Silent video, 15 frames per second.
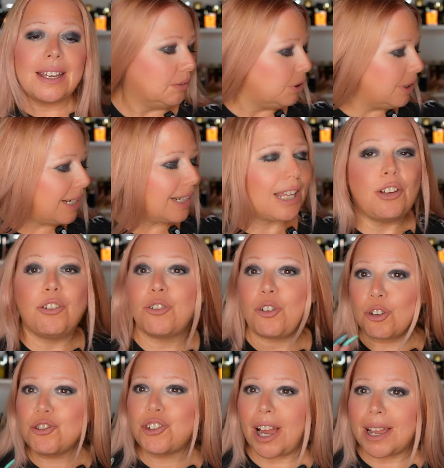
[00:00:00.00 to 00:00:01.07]
Devo dire che io
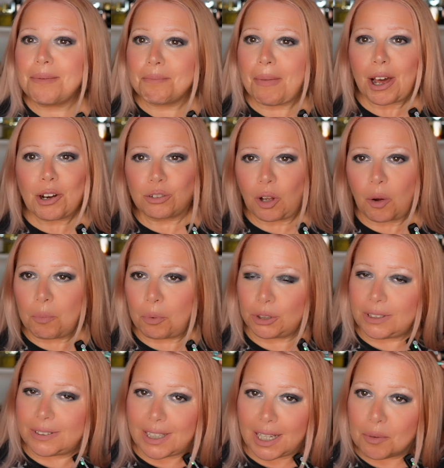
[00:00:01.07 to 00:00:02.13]
ho già in mano da un po'
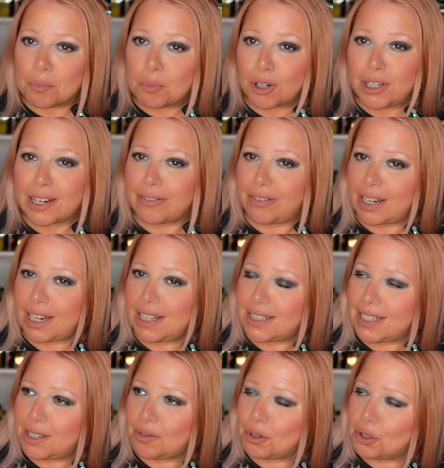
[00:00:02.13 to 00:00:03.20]
di tempo le
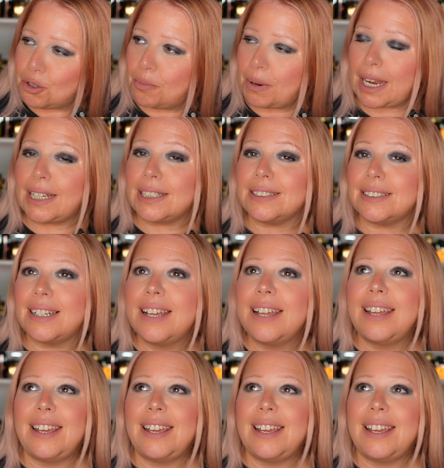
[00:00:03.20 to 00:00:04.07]
referenze di questo brand,